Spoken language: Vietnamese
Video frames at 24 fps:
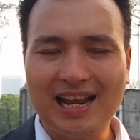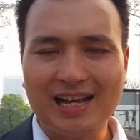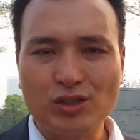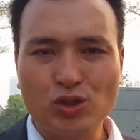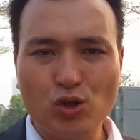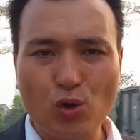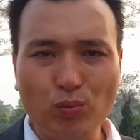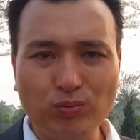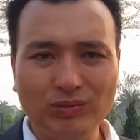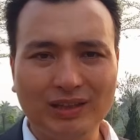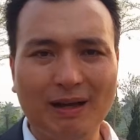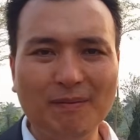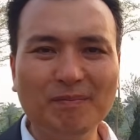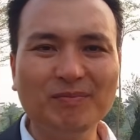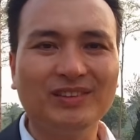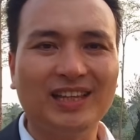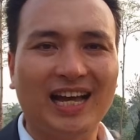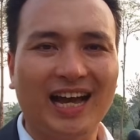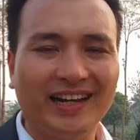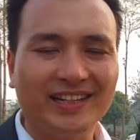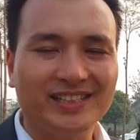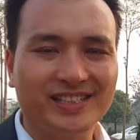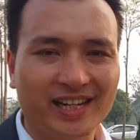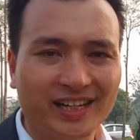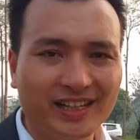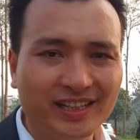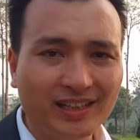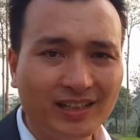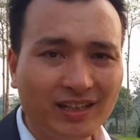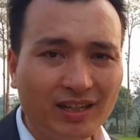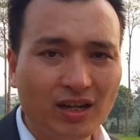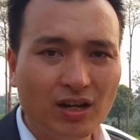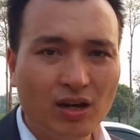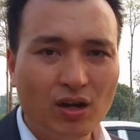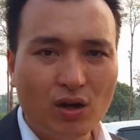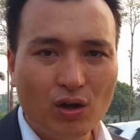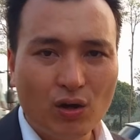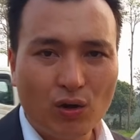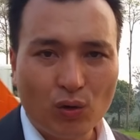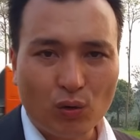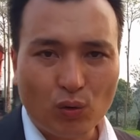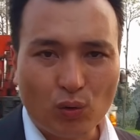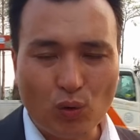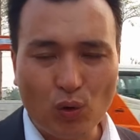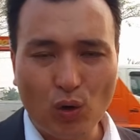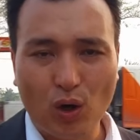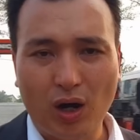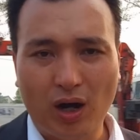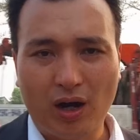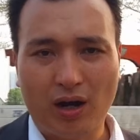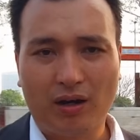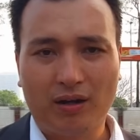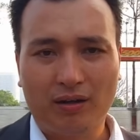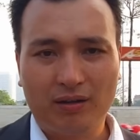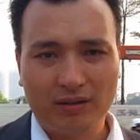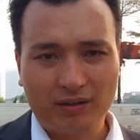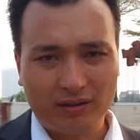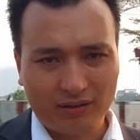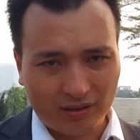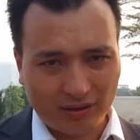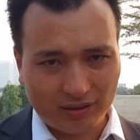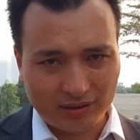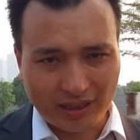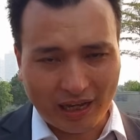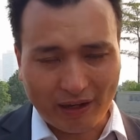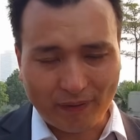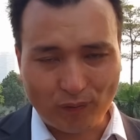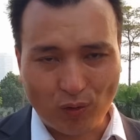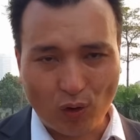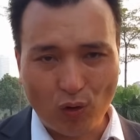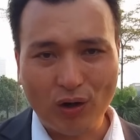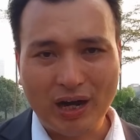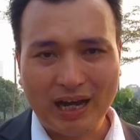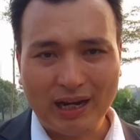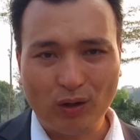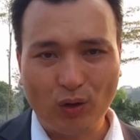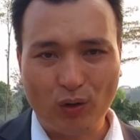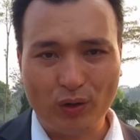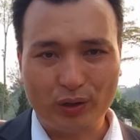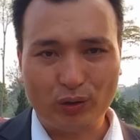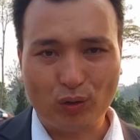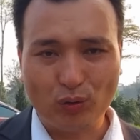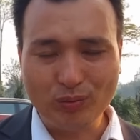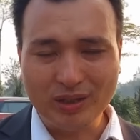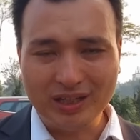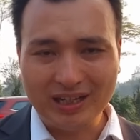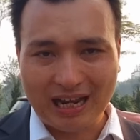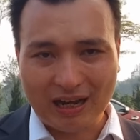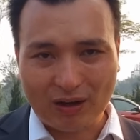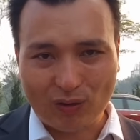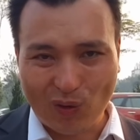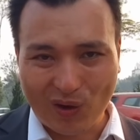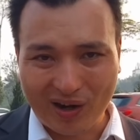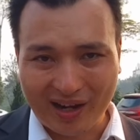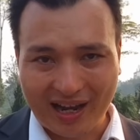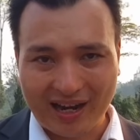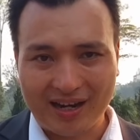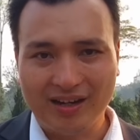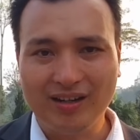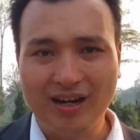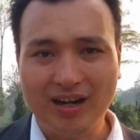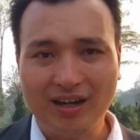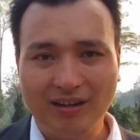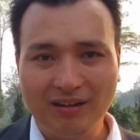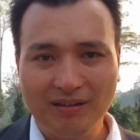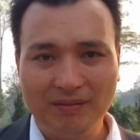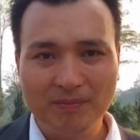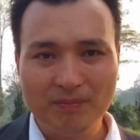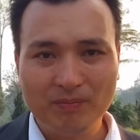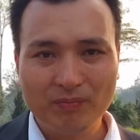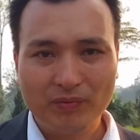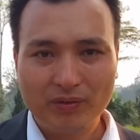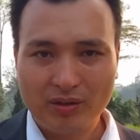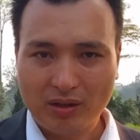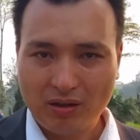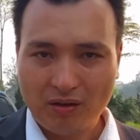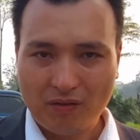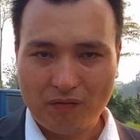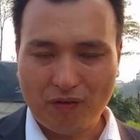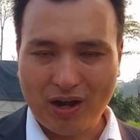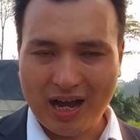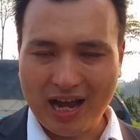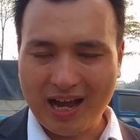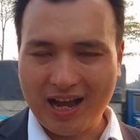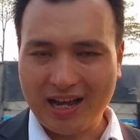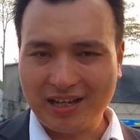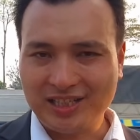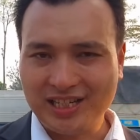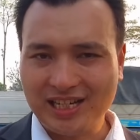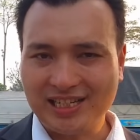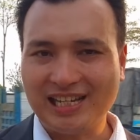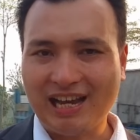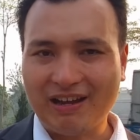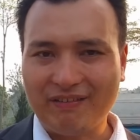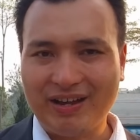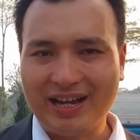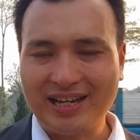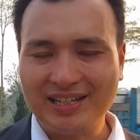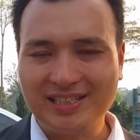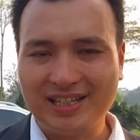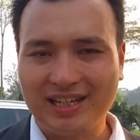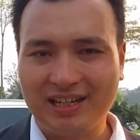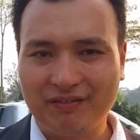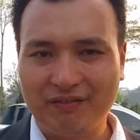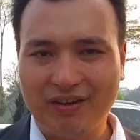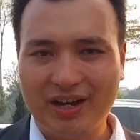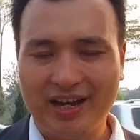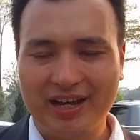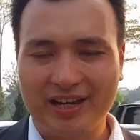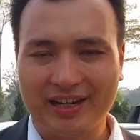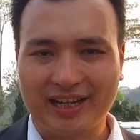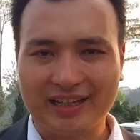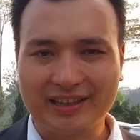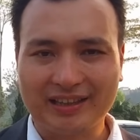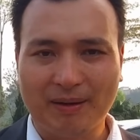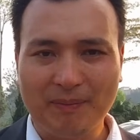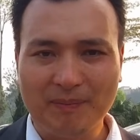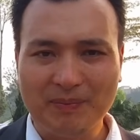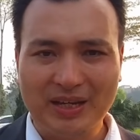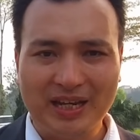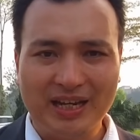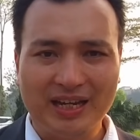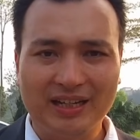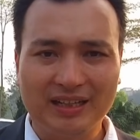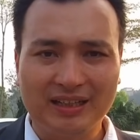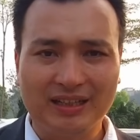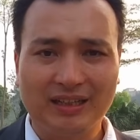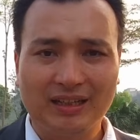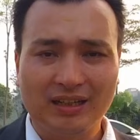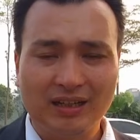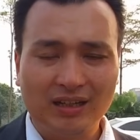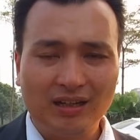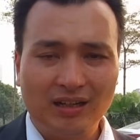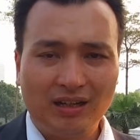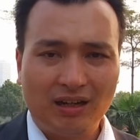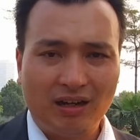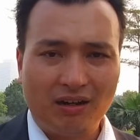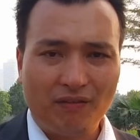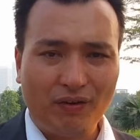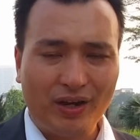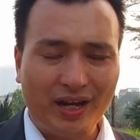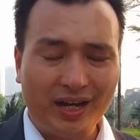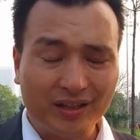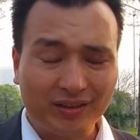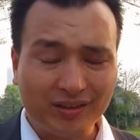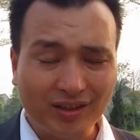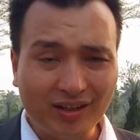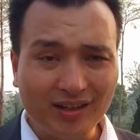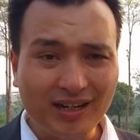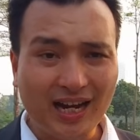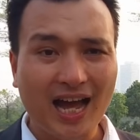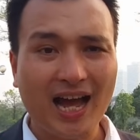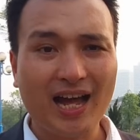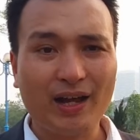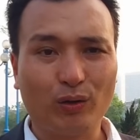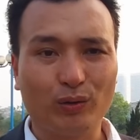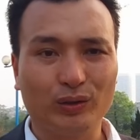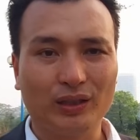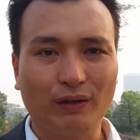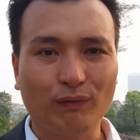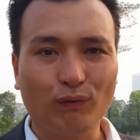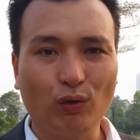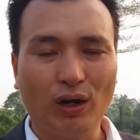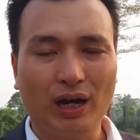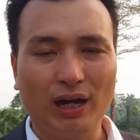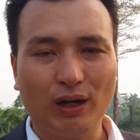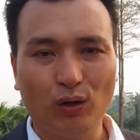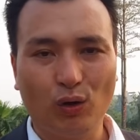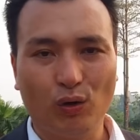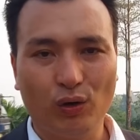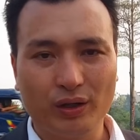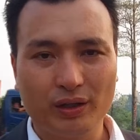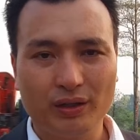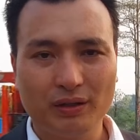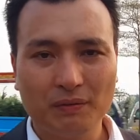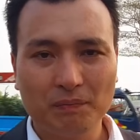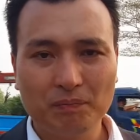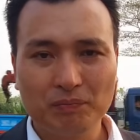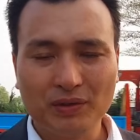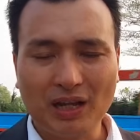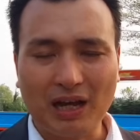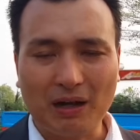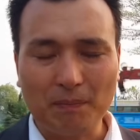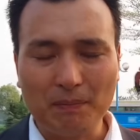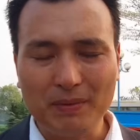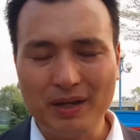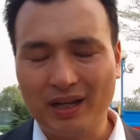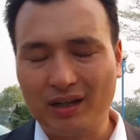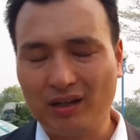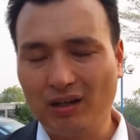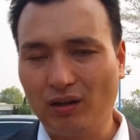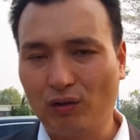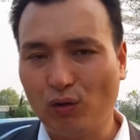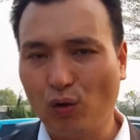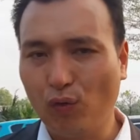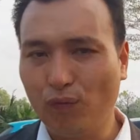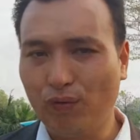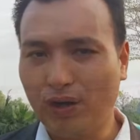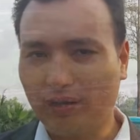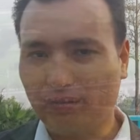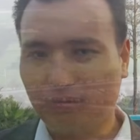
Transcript: sẽ là trung tâm tài chính của thành phố Hà Nội cũng như là của cả nước và chia sẻ với anh chị về cái tầm nhìn về tương lai của thành phố Hà Nội đặc biệt ở khu